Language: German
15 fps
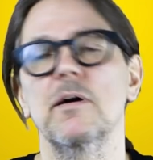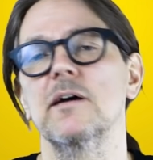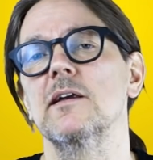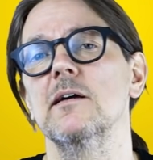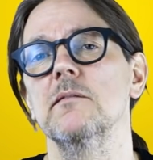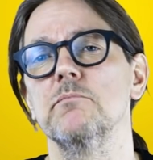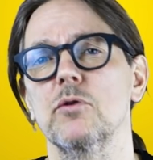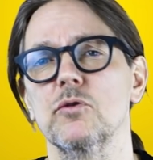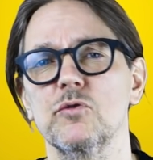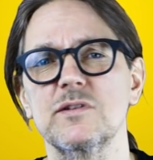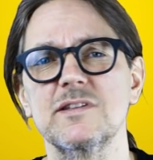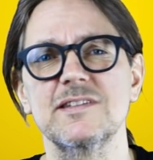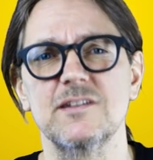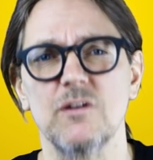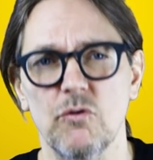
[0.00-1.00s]
bei der
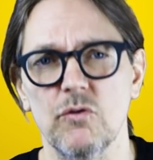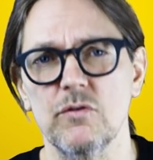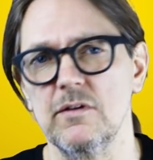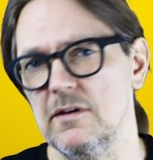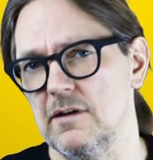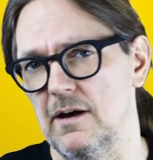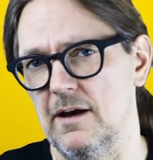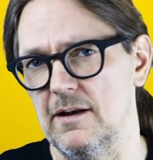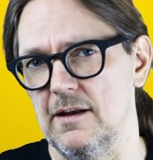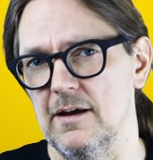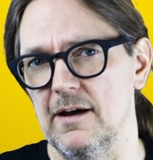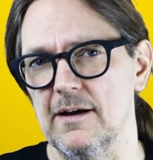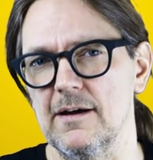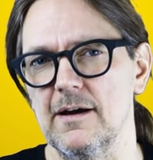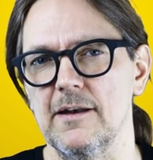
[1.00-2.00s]
Produktion der
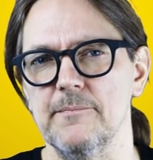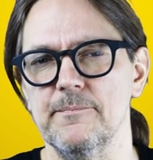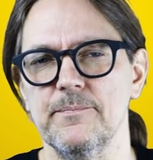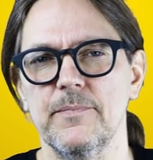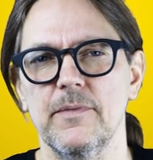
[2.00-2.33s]
Anlagen an.